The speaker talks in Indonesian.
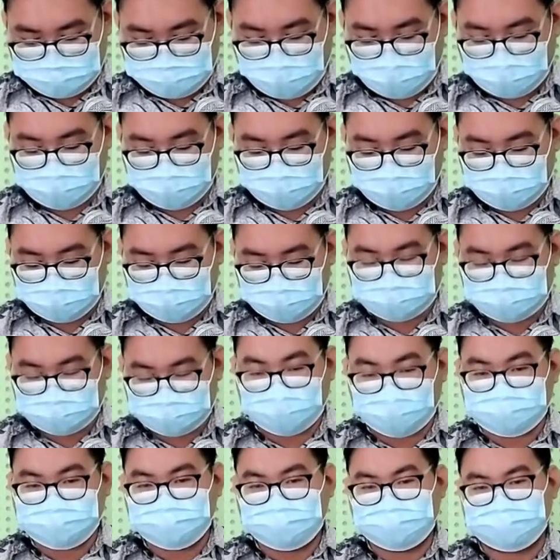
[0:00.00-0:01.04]
Hal-hal yang
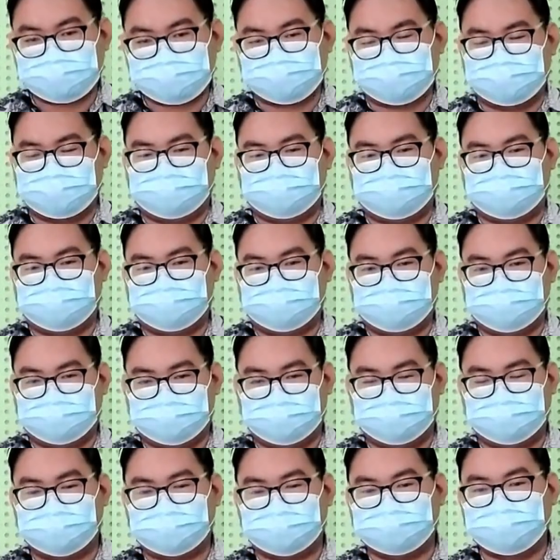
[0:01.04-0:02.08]
najis
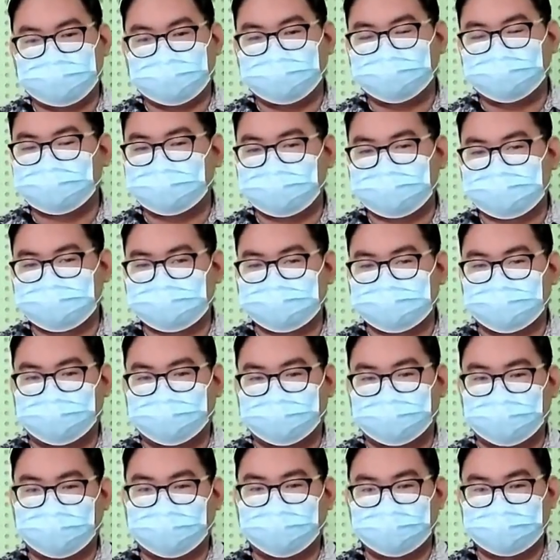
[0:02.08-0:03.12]
yang dari dalam diri
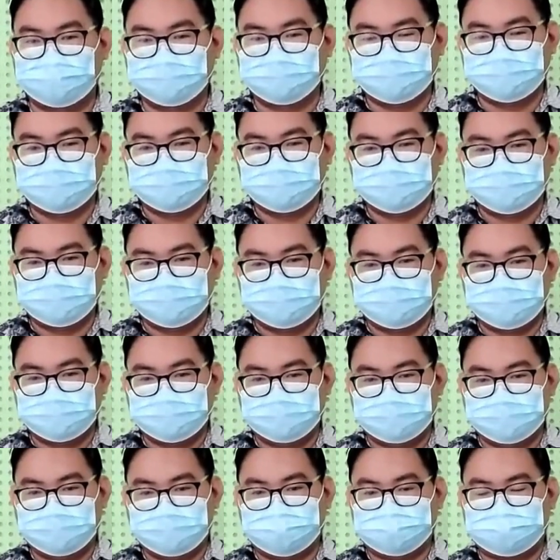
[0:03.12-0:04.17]
seseorang
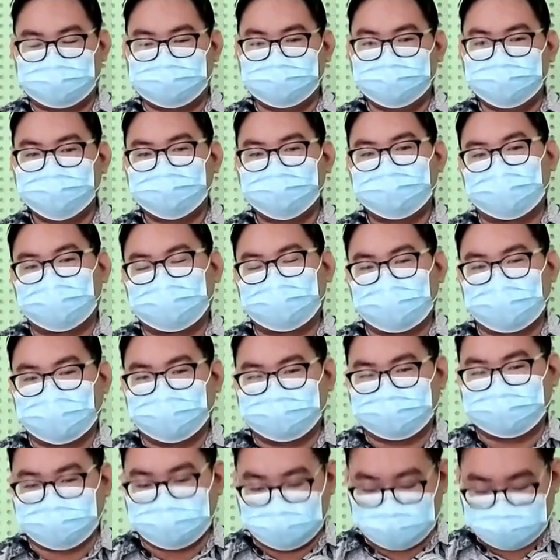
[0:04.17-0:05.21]
yang timbul dari
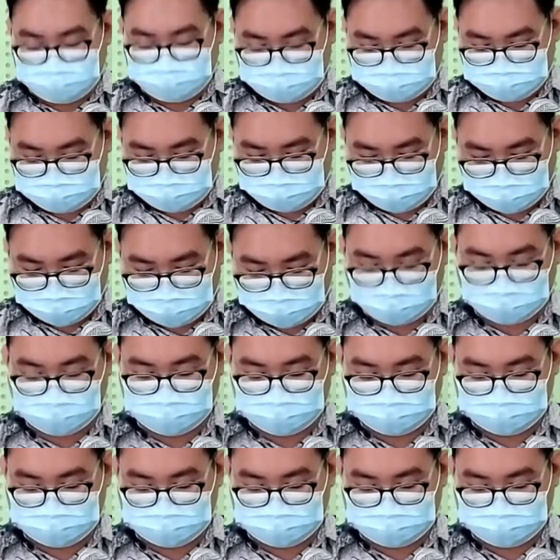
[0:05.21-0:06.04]
dalam diri seseorang.